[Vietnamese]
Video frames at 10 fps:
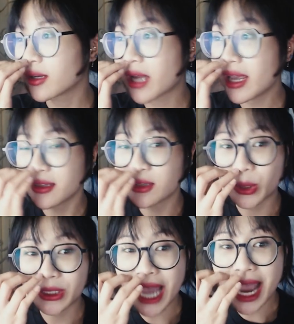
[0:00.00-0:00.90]
đấy
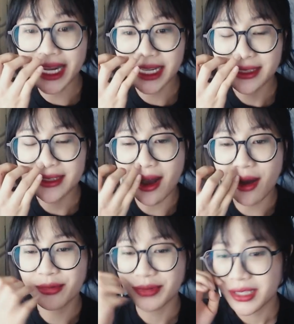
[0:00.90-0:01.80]
con trai đấy sợ
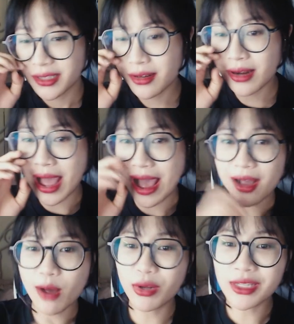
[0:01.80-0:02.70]
không tức
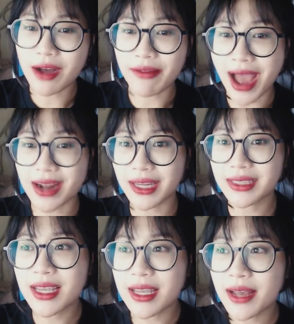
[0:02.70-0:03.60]
là không có nhờ vả được
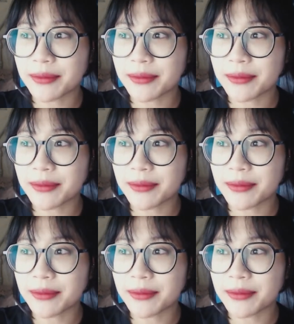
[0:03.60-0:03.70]
cái gì á